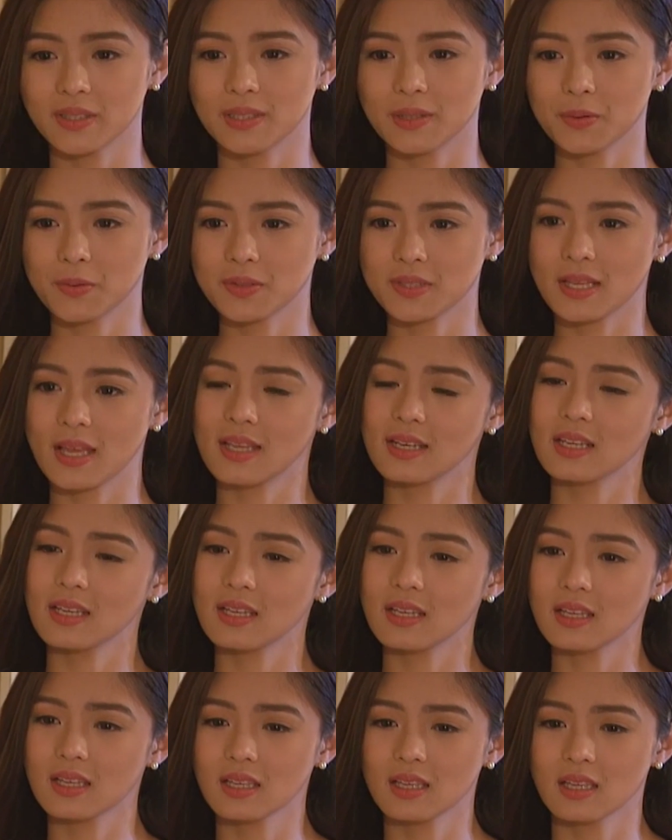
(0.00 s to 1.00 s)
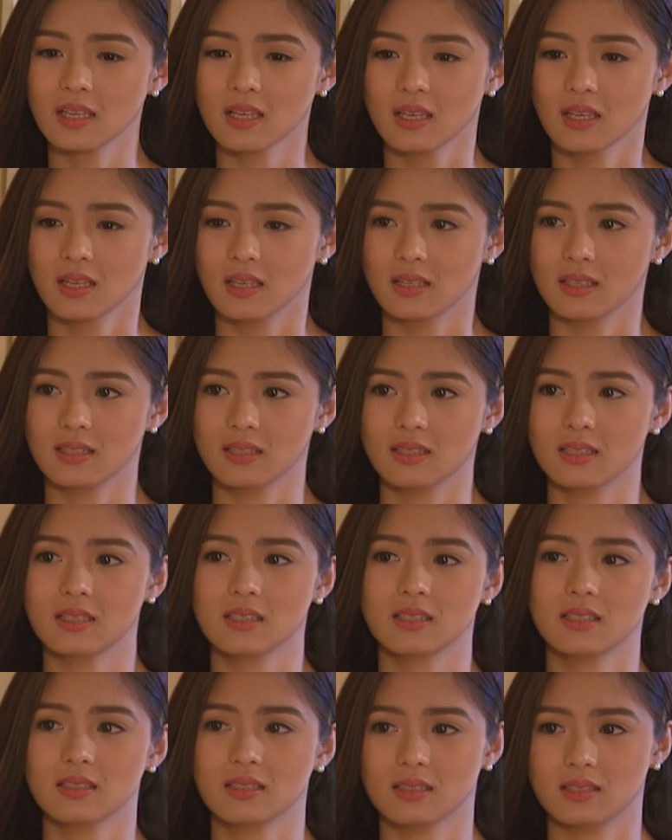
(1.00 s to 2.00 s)
pwede ho sana,
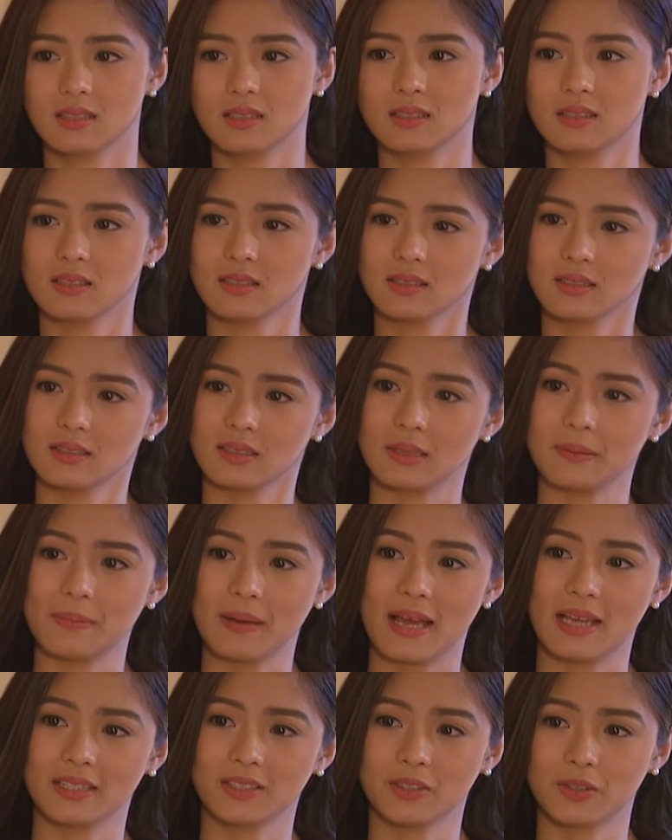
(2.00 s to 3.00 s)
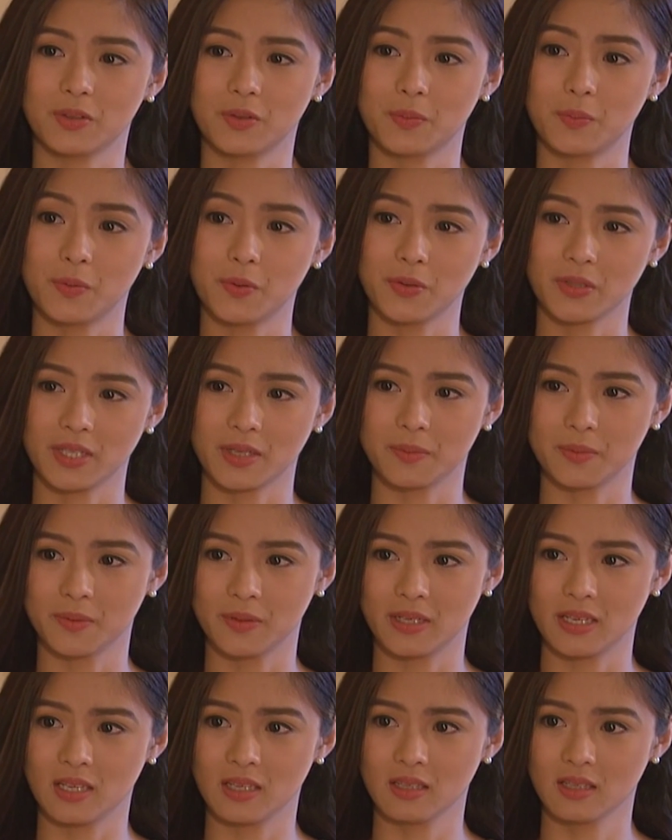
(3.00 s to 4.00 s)
samahan ko po siya
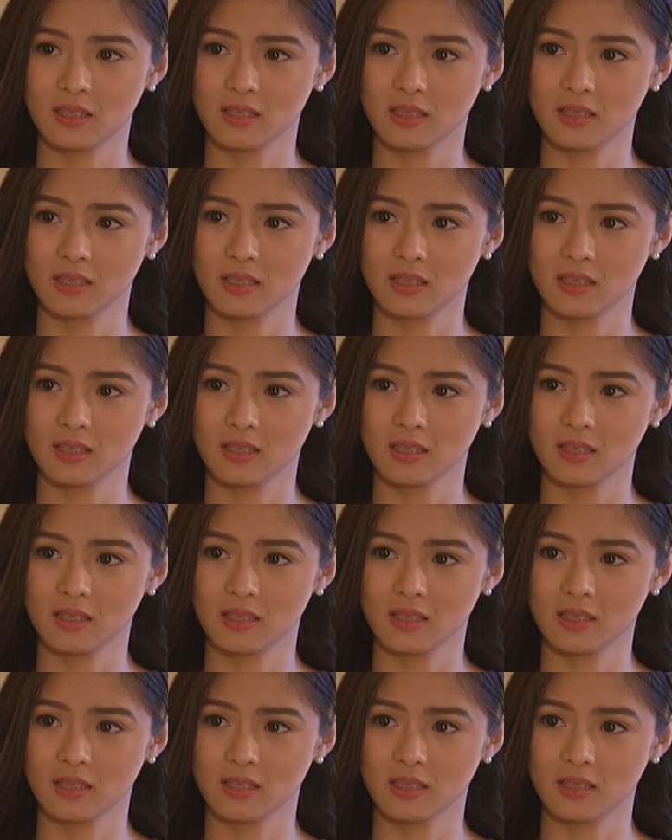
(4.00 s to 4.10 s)
muna.